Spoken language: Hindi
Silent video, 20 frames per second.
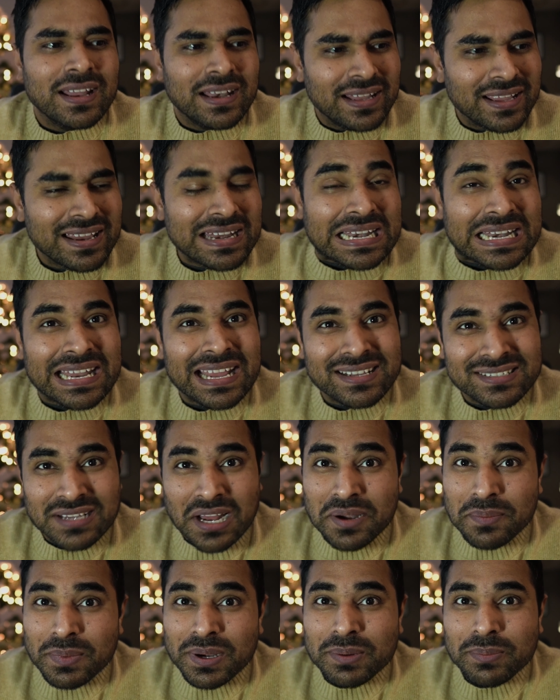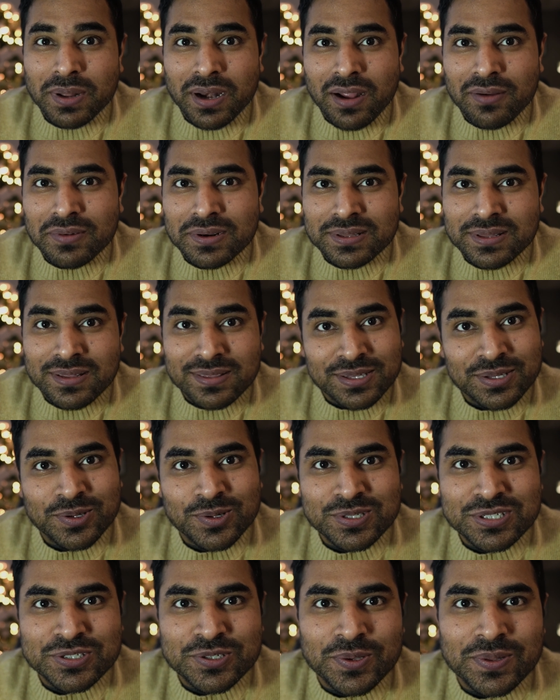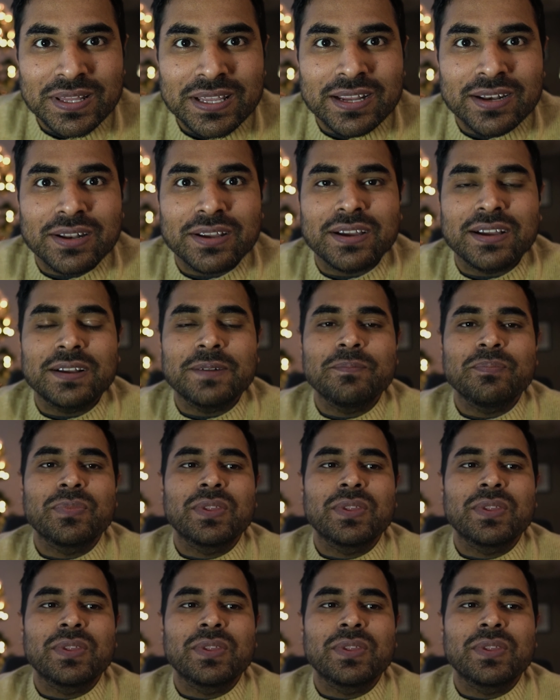लेकिन एक्साइटमेंट बराबर था तीनों चीज़ों देखने का